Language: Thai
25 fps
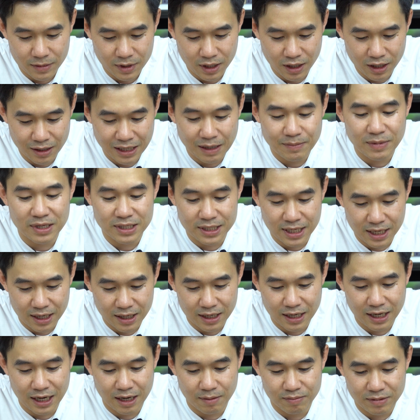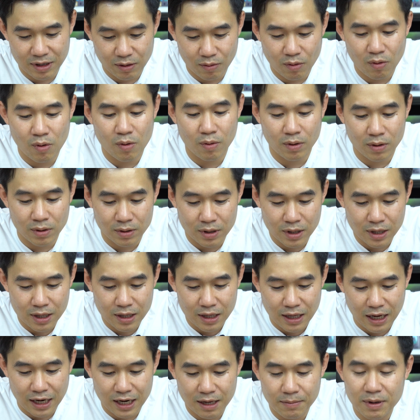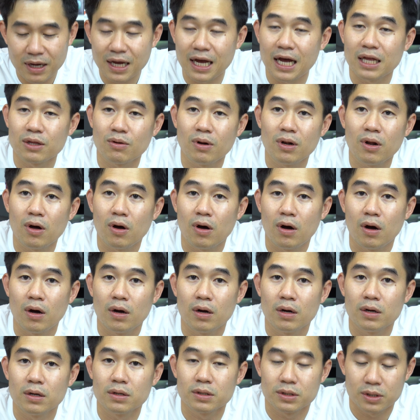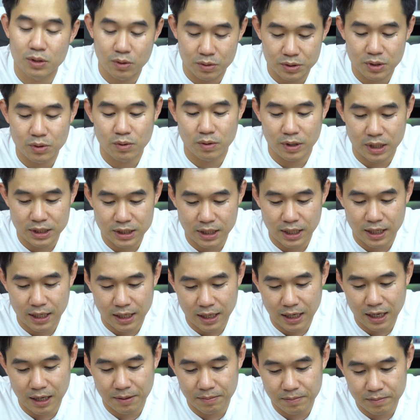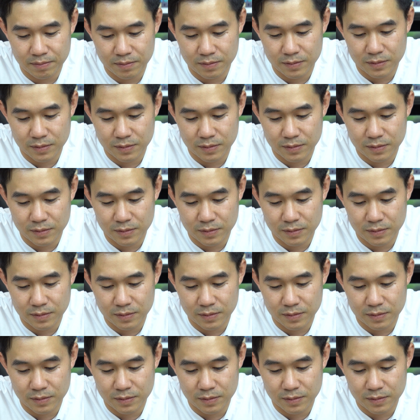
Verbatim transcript: ก็คือทำได้จริงนะครับแต่ก็คงอันนี้เป็นการทดลองสนุกเฉยๆนะครับ